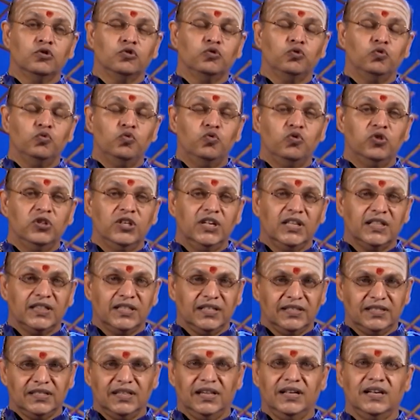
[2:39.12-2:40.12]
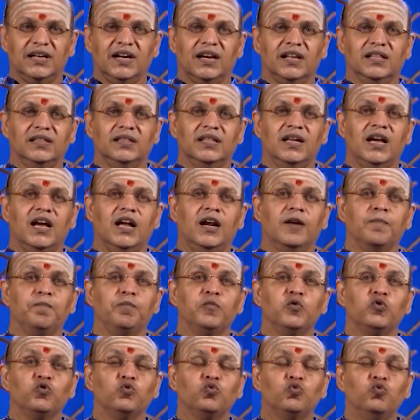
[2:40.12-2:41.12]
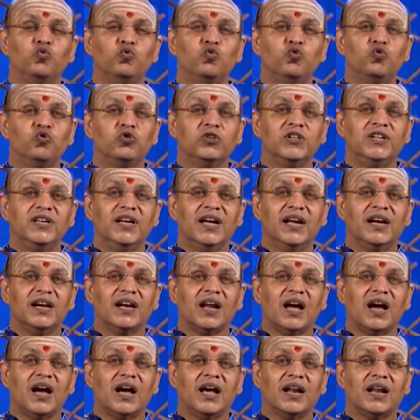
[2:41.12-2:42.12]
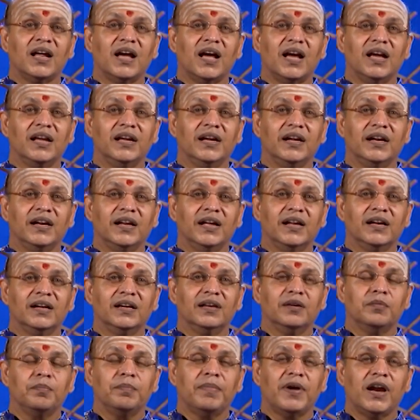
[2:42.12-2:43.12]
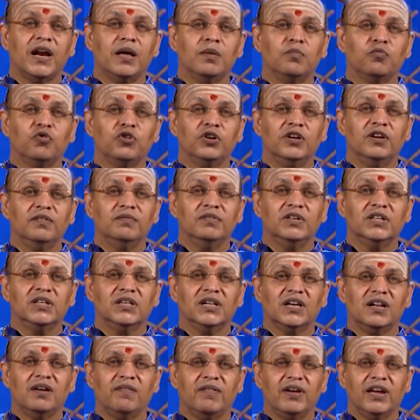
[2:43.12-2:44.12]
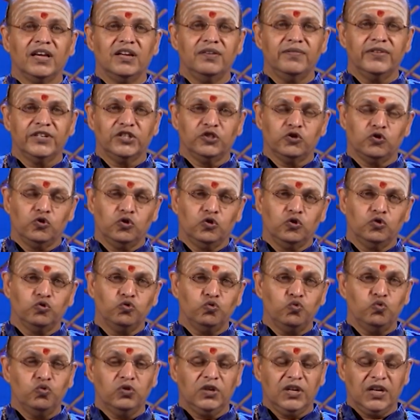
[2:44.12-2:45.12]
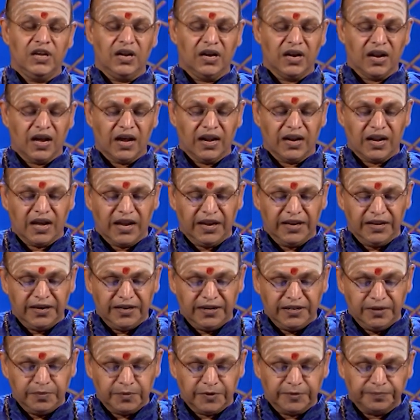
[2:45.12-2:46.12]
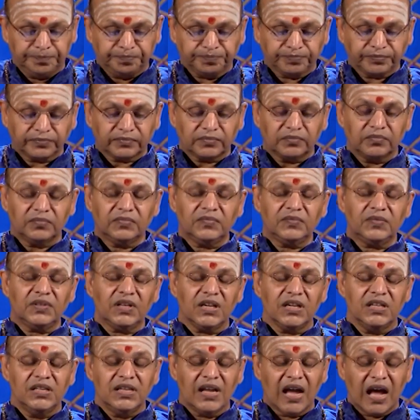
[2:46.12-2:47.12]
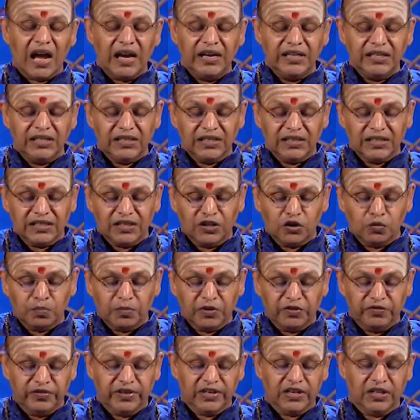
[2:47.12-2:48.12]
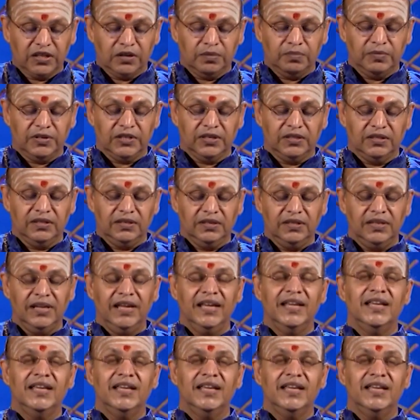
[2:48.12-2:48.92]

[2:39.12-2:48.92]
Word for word: சூரிய திசை நடந்தால் சூரிய நாராயணர் படம் கொண்ட வீட்டில் வாங்கி வச்சுக்கொள்ளுங்க சூரிய நாராயணர் ஞாயிற்றுக்கிழமை விரதம் இருந்து